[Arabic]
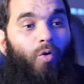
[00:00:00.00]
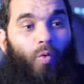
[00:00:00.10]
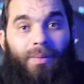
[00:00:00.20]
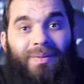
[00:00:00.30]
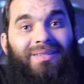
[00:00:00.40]

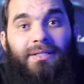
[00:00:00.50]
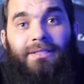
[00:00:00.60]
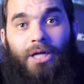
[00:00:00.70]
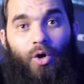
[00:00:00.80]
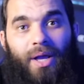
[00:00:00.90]
والبنت
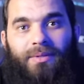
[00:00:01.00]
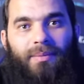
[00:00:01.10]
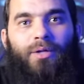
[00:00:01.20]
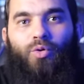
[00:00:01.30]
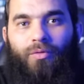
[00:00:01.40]
انت عجبت
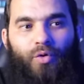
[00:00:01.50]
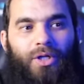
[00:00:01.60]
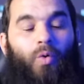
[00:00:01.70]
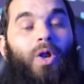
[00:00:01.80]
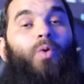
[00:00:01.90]
بيها
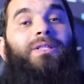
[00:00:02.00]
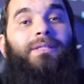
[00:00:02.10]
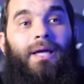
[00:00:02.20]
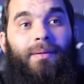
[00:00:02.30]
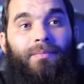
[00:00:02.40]
ترفضك ولو
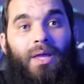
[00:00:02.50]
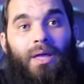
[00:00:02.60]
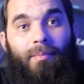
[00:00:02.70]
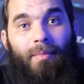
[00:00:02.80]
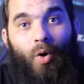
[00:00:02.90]
انت
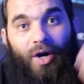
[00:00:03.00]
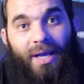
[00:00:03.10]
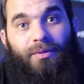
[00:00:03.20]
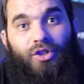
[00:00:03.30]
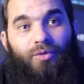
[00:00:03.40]
ما
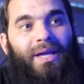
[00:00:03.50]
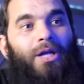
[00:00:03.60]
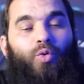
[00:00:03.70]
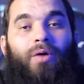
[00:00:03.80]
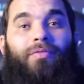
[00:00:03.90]
اعجبتش
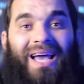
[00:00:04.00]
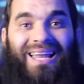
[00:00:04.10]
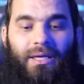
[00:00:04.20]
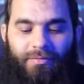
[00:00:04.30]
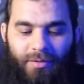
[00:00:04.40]
بيها توافق
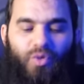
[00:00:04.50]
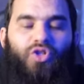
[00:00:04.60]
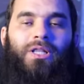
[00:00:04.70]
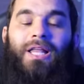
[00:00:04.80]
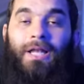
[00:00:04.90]
عليك
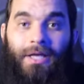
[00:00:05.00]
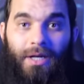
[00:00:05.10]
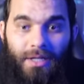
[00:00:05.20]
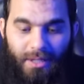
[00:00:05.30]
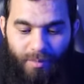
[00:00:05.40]
فتبص تلاقي
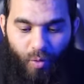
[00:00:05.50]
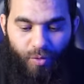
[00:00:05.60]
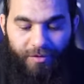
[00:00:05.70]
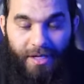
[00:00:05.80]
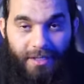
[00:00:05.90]
الحيره اللي انت
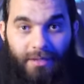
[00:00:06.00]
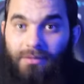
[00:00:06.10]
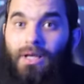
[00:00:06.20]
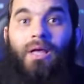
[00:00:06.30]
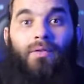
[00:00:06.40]
موجود فيها ديت
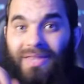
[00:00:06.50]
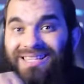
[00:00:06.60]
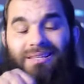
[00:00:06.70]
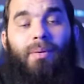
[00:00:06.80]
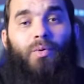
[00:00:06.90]
ده
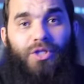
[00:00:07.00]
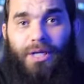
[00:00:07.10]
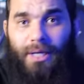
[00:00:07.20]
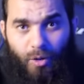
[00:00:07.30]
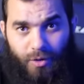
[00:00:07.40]
سببه
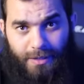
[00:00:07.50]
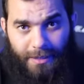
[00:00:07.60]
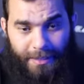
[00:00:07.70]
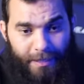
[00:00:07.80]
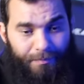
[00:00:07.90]
السحر يا استاذ
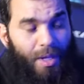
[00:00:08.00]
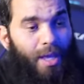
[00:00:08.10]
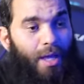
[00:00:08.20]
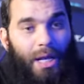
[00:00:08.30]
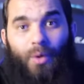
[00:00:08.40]
الكريم
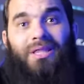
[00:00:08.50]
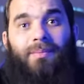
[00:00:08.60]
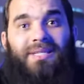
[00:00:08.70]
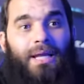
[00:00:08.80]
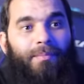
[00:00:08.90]
لو انت
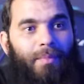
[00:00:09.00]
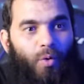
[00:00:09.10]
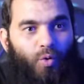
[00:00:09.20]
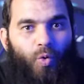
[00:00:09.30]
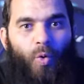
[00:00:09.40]
مثلا
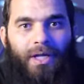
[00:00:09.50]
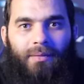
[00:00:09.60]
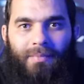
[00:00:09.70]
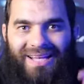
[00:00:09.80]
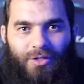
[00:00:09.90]

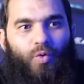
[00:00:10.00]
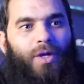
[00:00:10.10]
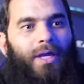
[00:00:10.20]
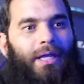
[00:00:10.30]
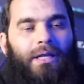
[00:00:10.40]
موضوعك مع
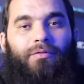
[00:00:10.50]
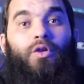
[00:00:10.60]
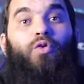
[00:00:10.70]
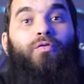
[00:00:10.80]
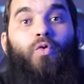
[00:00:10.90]
زوجك ان
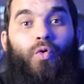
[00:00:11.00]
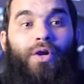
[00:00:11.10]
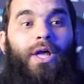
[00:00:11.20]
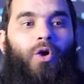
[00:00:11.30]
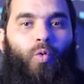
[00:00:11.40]
في
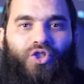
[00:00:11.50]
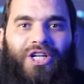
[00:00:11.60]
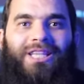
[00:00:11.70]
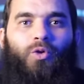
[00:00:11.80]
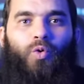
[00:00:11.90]
نفور
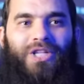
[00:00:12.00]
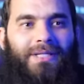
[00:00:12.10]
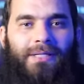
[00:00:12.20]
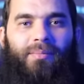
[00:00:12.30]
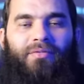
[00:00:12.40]
وشد
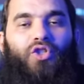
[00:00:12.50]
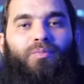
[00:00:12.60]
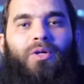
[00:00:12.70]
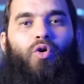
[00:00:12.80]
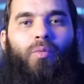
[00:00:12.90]
وجزر مفيش
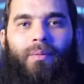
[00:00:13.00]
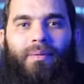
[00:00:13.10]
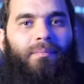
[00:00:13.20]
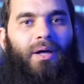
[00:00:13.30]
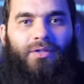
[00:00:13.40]
بينكم
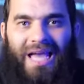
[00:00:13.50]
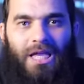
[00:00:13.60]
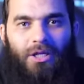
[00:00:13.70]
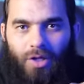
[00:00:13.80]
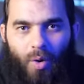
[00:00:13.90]
وبين بعض
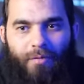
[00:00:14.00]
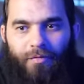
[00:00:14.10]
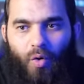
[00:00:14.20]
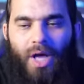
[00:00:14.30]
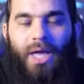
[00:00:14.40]
اي
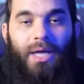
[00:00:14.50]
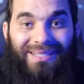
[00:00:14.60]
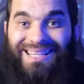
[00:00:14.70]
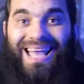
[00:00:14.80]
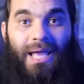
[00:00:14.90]
توافق
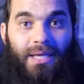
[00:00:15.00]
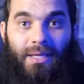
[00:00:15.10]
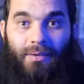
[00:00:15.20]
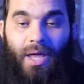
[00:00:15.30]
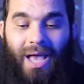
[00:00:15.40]

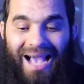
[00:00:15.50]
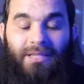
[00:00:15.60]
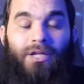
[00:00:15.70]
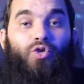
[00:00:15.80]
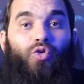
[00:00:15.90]
نهائيا
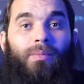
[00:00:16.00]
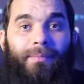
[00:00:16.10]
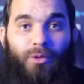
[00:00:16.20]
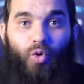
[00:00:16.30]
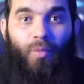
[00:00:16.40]
حتى ان انتم
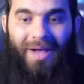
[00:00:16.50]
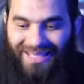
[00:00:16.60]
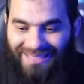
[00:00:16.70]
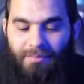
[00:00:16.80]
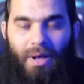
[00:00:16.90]
لما تكونوا
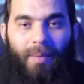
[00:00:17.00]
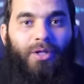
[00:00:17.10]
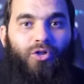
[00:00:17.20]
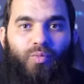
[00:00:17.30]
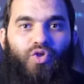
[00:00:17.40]
قاعدين مع
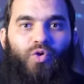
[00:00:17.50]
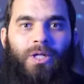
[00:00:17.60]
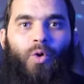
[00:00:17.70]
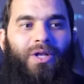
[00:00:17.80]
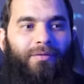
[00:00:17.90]
بعض تبصوا
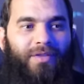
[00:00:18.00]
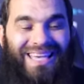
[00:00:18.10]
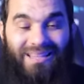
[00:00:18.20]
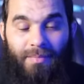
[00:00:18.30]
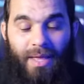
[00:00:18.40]
تلاقوا ان في
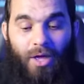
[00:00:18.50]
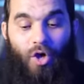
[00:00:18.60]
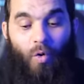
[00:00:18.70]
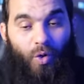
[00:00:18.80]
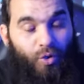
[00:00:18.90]
كتمه
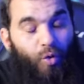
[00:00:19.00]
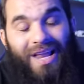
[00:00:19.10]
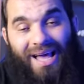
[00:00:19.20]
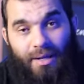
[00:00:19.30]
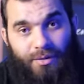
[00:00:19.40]

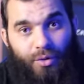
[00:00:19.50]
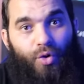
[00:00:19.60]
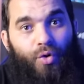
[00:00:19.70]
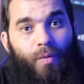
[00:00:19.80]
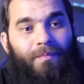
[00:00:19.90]
وتقلع على
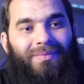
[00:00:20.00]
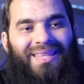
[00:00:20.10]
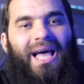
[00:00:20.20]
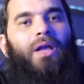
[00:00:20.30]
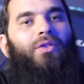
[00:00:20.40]
صدركم
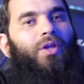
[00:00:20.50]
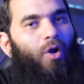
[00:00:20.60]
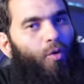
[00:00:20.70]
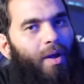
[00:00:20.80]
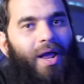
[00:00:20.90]
ده
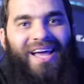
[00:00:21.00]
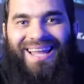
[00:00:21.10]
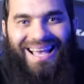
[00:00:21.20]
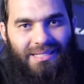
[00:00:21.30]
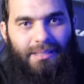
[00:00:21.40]
ايضا عباره
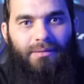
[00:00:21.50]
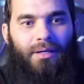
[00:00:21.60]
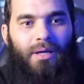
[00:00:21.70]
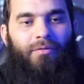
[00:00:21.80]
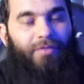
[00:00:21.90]
عن حسد
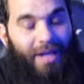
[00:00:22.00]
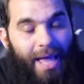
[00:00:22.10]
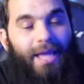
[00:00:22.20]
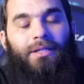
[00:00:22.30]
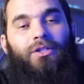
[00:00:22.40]

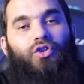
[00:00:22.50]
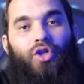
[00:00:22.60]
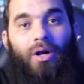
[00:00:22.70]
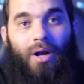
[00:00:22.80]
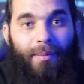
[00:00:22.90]
فالآية دي إن
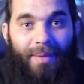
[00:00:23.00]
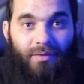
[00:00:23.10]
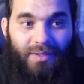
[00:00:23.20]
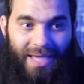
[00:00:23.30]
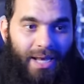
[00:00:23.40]
شاء
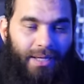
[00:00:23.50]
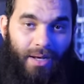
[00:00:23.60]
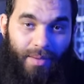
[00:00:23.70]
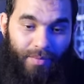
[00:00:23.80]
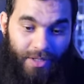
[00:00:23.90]
الرحمن تعالج
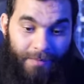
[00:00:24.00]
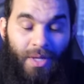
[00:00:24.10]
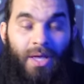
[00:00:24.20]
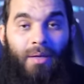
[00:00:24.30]
الأمر ده